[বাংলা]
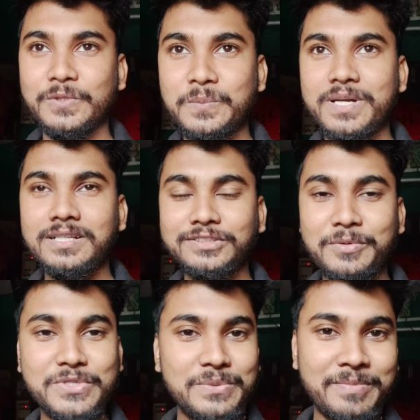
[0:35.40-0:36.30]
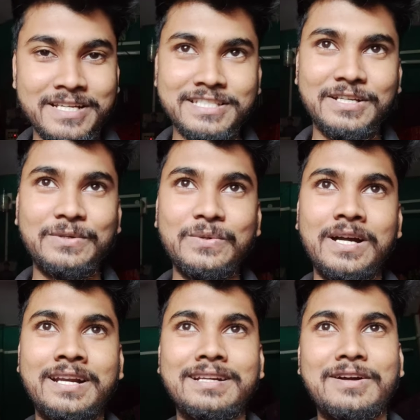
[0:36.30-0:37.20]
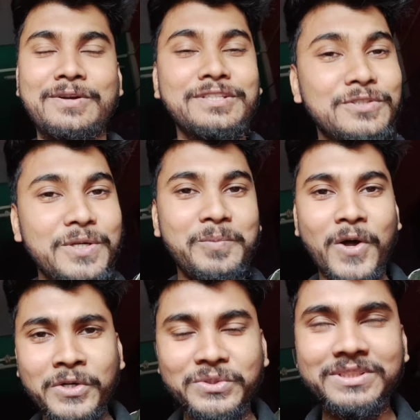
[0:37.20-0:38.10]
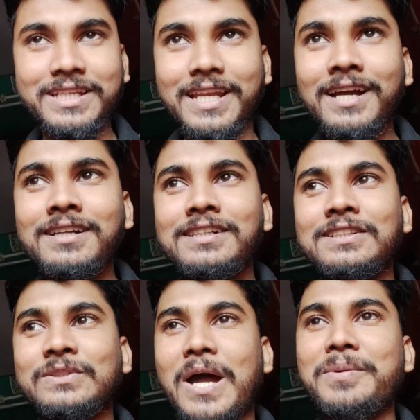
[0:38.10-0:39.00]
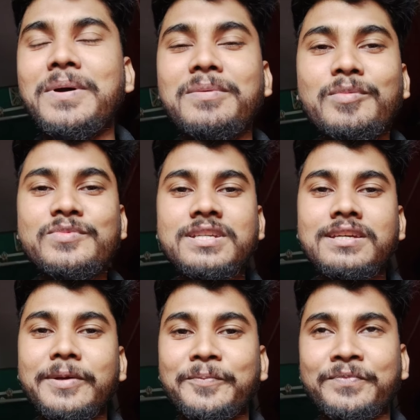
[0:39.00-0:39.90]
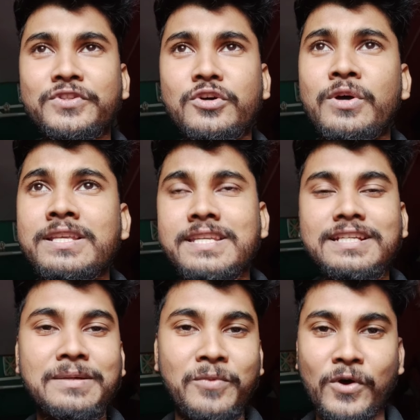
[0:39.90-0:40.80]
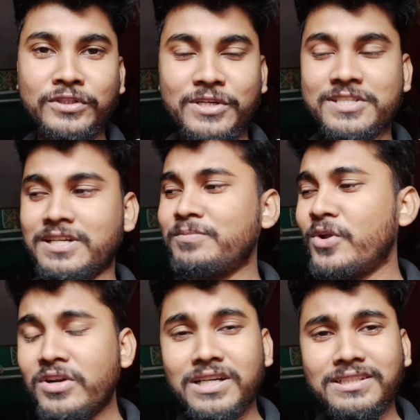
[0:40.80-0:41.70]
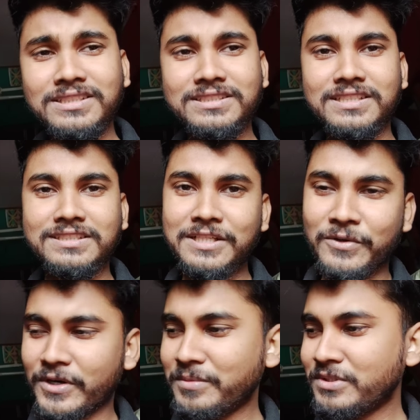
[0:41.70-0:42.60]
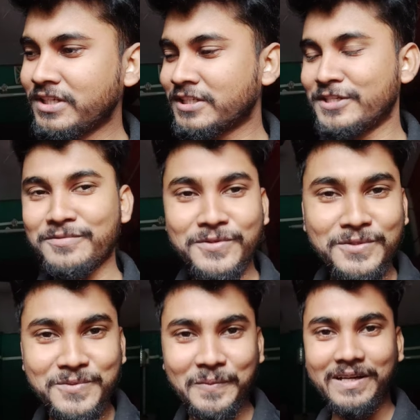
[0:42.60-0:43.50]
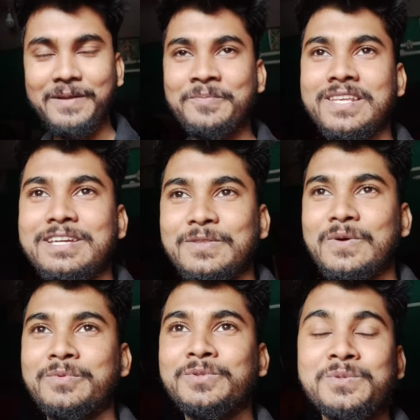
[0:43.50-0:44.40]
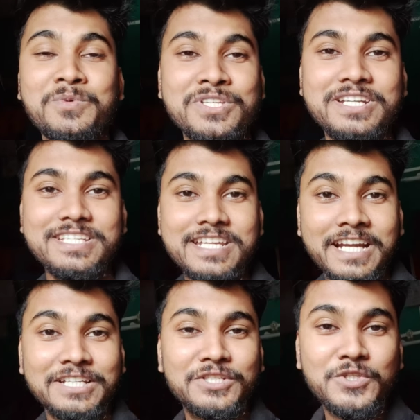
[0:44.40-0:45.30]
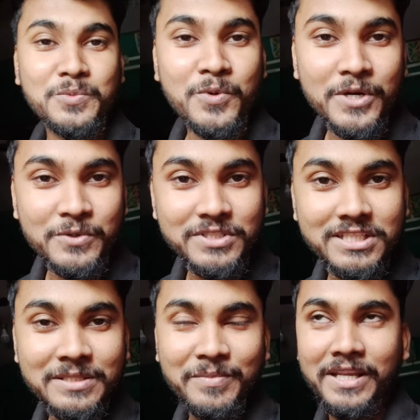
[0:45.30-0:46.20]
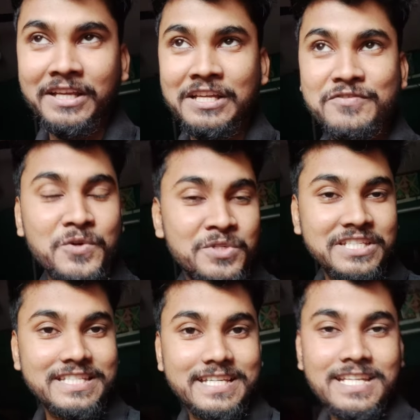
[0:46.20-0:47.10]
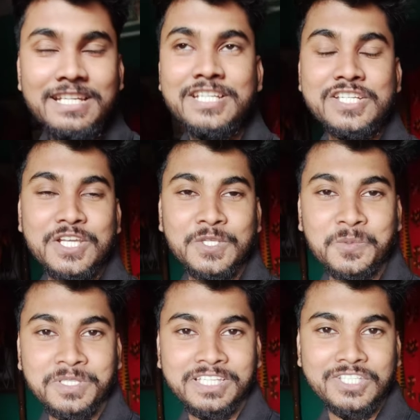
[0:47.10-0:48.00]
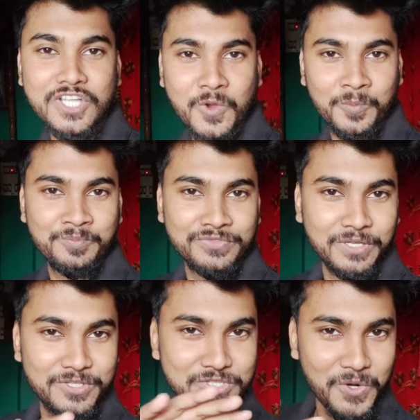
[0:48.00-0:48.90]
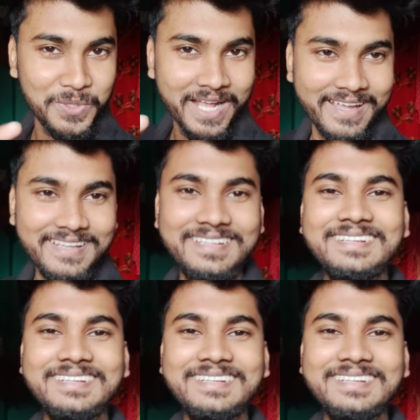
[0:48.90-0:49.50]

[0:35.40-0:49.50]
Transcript: তোমরা সবসময় পাশে থাকো আর অনেকদিন ধরে ব্লগ টুক দিই না তো আমি ভাবলাম যে চলো আজকে একটা ব্লগ দেওয়া যাক ব্লগ না জাস্ট আজকে ঘরের ভিতরে একটা রিভিউ দিব তোমারে তো আমি নতুন বছরে নিজের একটা জিনিস উপহার করছি মানে গিফট করছি নিজে সেটাকে তোমরা দেখতে চাও তাহলে চলো দেখাই